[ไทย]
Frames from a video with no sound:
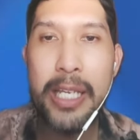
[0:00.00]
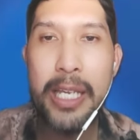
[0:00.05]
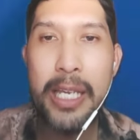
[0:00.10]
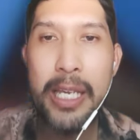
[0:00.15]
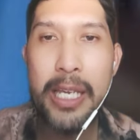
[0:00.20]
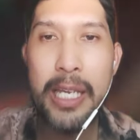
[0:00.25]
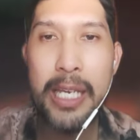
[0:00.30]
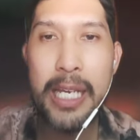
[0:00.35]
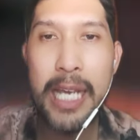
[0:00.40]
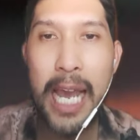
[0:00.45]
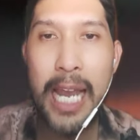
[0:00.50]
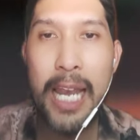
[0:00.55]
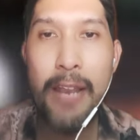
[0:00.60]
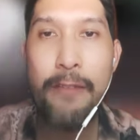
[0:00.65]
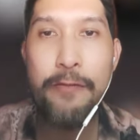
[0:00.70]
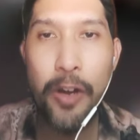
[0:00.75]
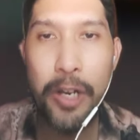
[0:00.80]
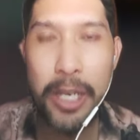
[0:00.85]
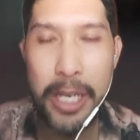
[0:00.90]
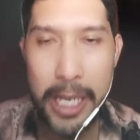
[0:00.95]
ที่แคลิ
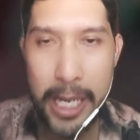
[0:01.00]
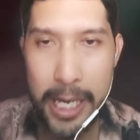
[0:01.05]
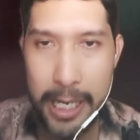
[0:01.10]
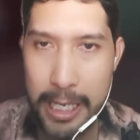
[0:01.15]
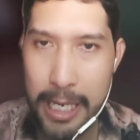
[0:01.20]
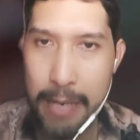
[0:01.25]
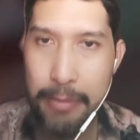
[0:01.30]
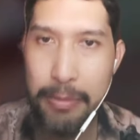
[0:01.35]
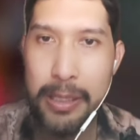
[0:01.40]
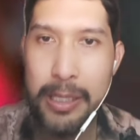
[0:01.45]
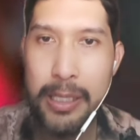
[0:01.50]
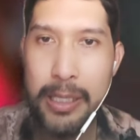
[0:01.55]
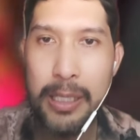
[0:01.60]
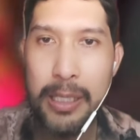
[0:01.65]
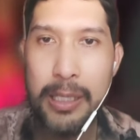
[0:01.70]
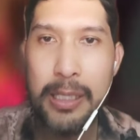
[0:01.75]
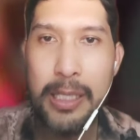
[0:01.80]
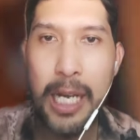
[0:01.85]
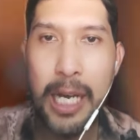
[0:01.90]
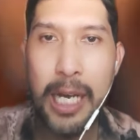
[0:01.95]
ฟอร์เนียครับ
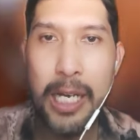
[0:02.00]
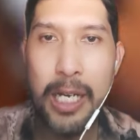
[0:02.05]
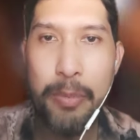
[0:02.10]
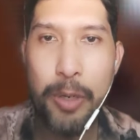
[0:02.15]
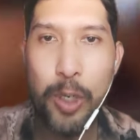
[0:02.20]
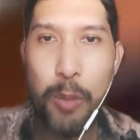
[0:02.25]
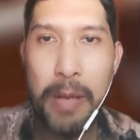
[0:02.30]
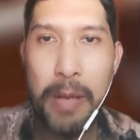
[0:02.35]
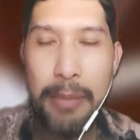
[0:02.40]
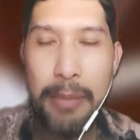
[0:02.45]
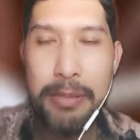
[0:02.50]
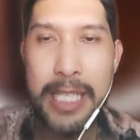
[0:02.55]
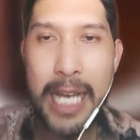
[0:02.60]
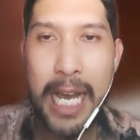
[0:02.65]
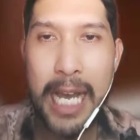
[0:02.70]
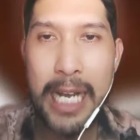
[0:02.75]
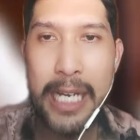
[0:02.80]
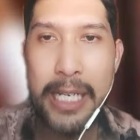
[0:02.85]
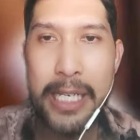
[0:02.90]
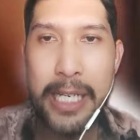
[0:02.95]
อ่าเรามาดูพ
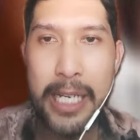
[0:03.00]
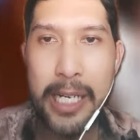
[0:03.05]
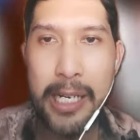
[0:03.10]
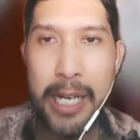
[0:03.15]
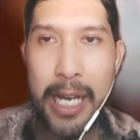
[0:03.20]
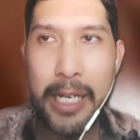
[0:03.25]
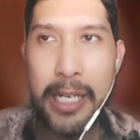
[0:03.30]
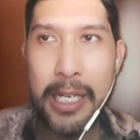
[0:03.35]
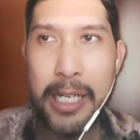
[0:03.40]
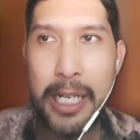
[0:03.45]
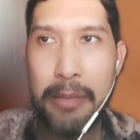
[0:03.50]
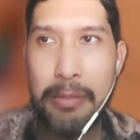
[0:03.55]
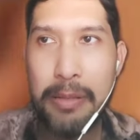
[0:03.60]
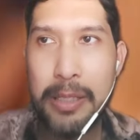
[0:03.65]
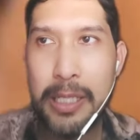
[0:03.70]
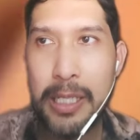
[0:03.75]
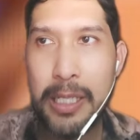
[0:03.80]
ช้ากันอีกครั้งนะครับ